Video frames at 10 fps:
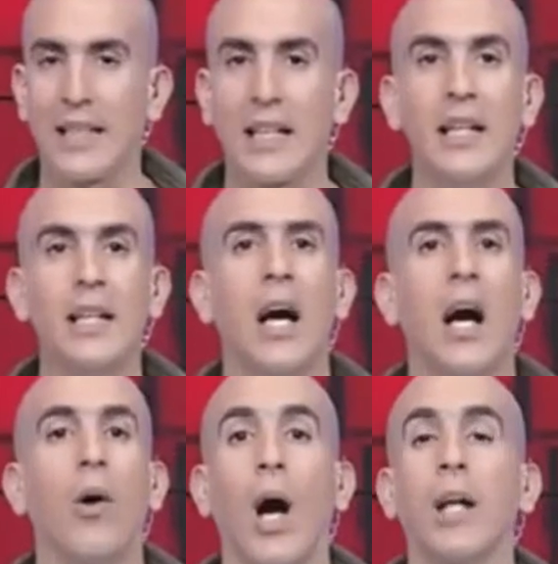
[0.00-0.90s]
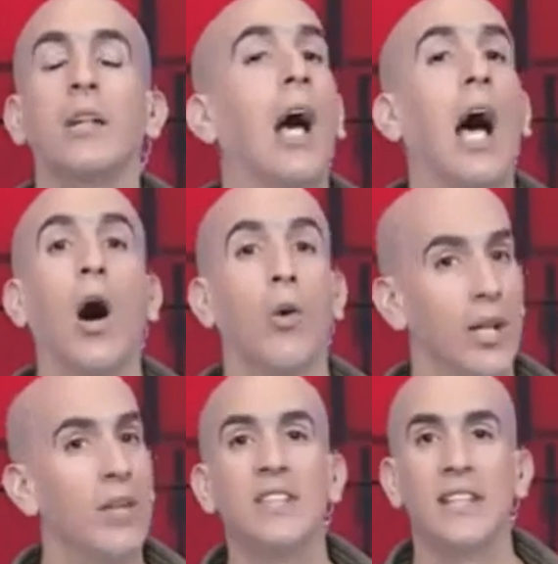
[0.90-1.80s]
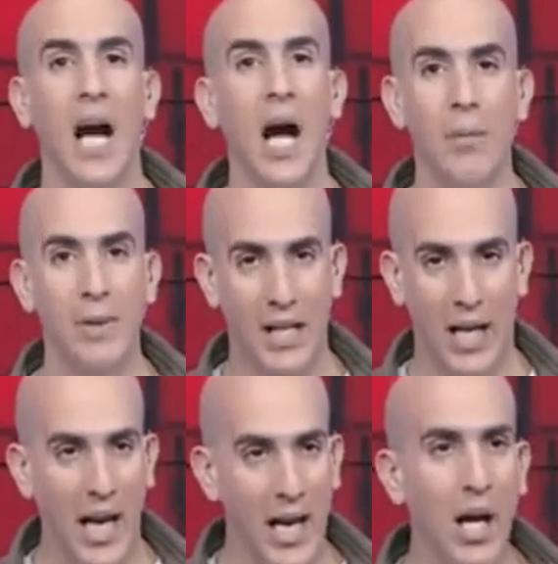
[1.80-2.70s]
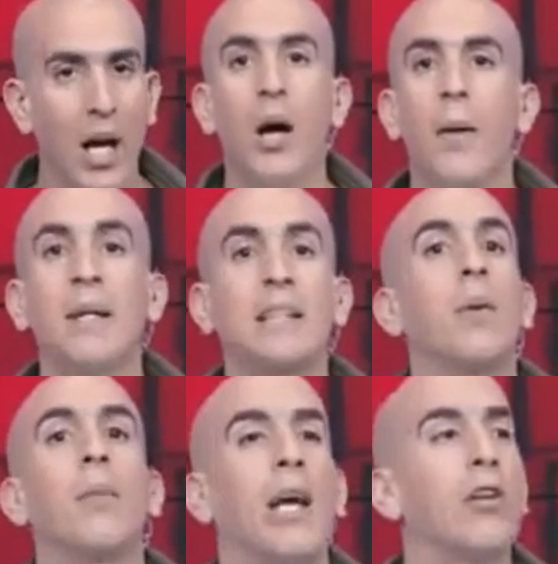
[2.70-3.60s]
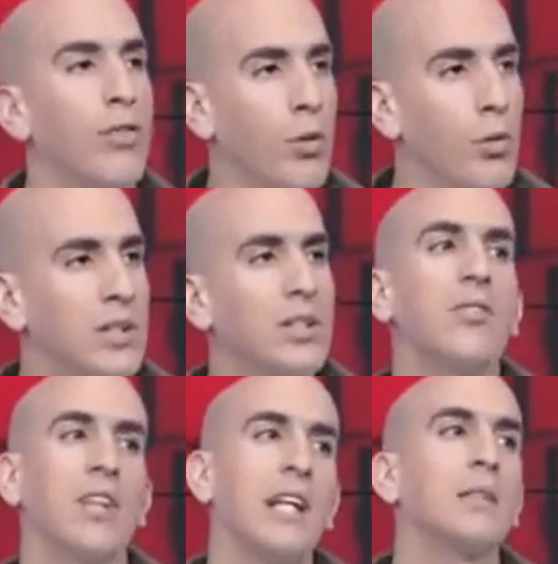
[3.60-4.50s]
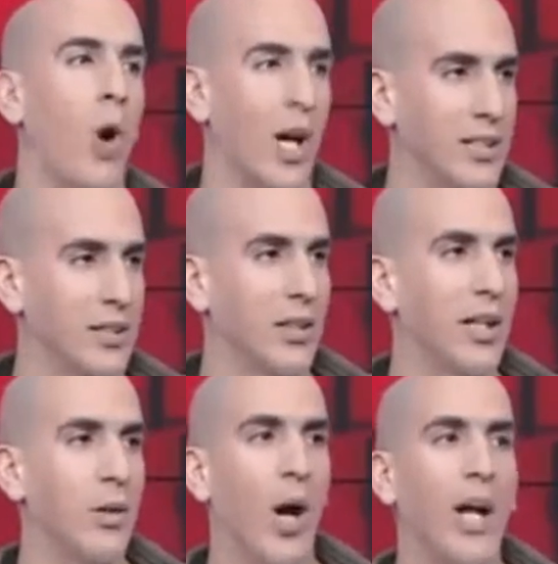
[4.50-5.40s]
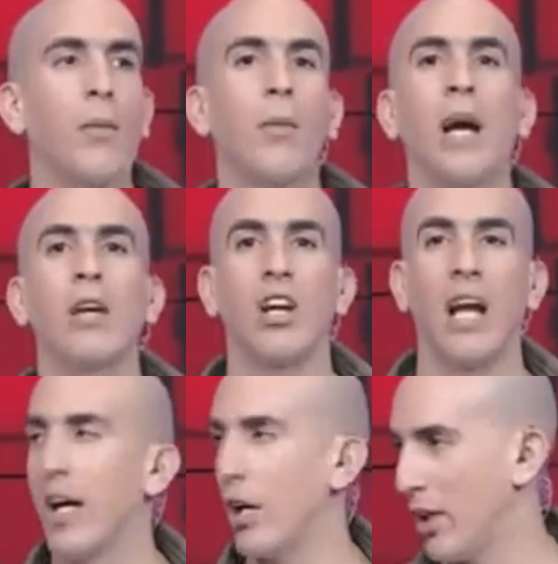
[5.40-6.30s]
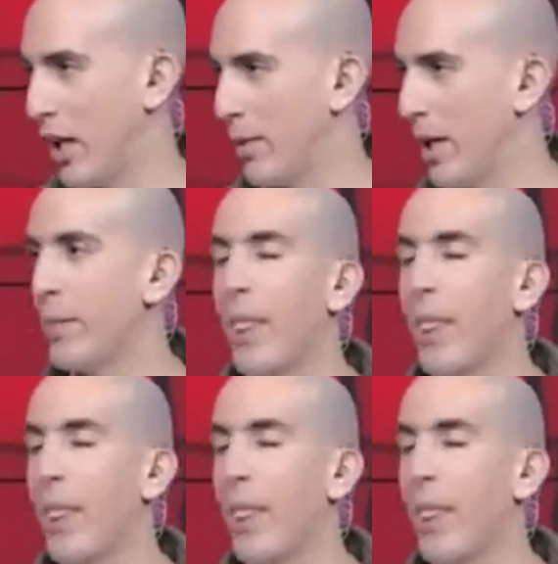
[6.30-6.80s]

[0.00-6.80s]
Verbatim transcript: جسديه او حد او نفسي اعمل الحاجه بس ما معيش فلوس فده اسمه عجز انه انا ما معيش الحاجه عشان اعملها